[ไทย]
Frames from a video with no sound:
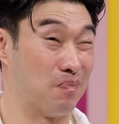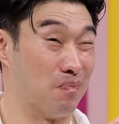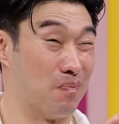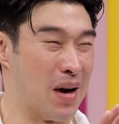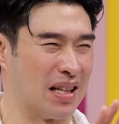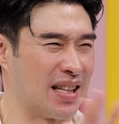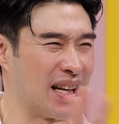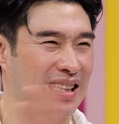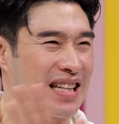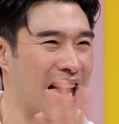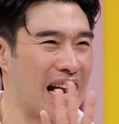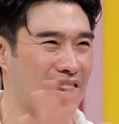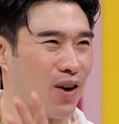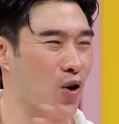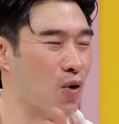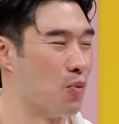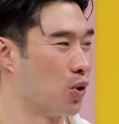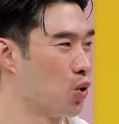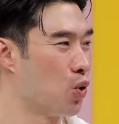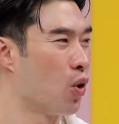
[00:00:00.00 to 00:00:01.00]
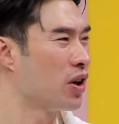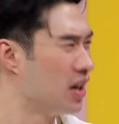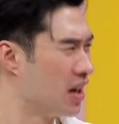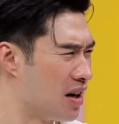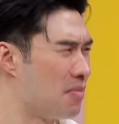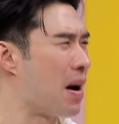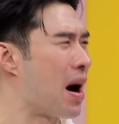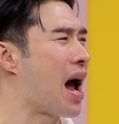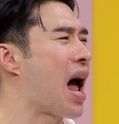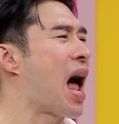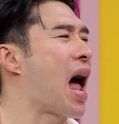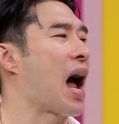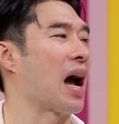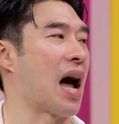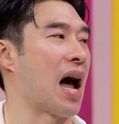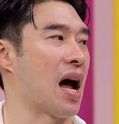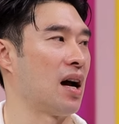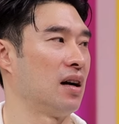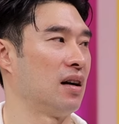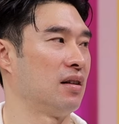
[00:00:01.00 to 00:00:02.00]
มหัศจรรย์กับหลวงปู่ทวดเยอะมาก
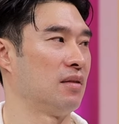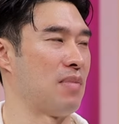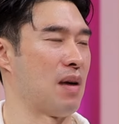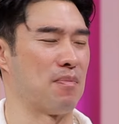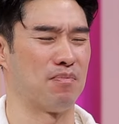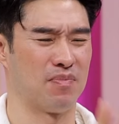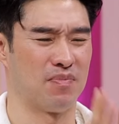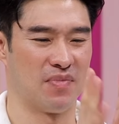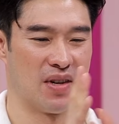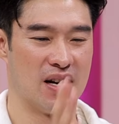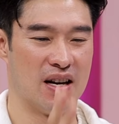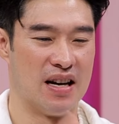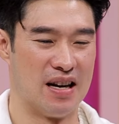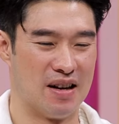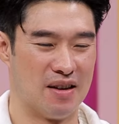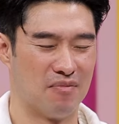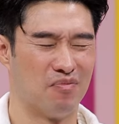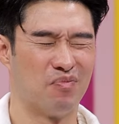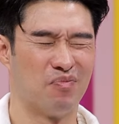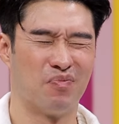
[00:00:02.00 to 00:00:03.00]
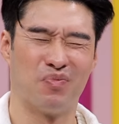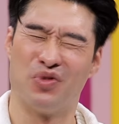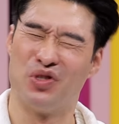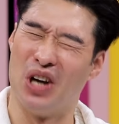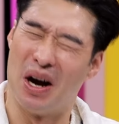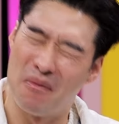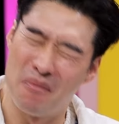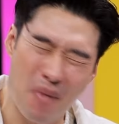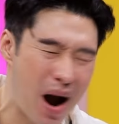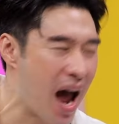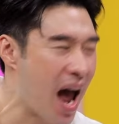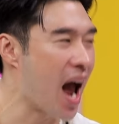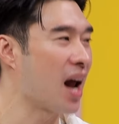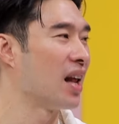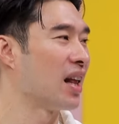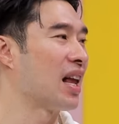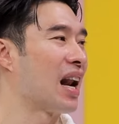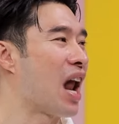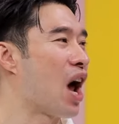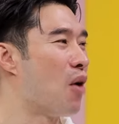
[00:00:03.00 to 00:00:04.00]
อ่ะแบบเยอะมากเลย
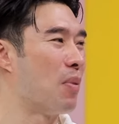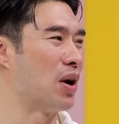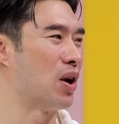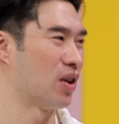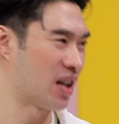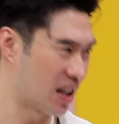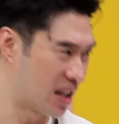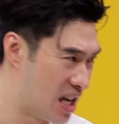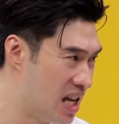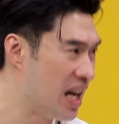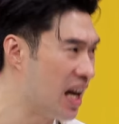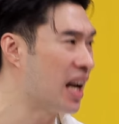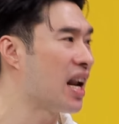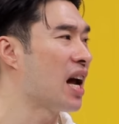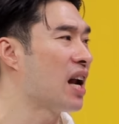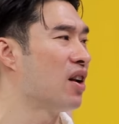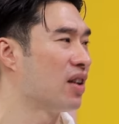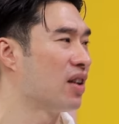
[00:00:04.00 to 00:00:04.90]
ถ้าเล่าไปเดี๋ยวจะเทียนนะเดี๋ย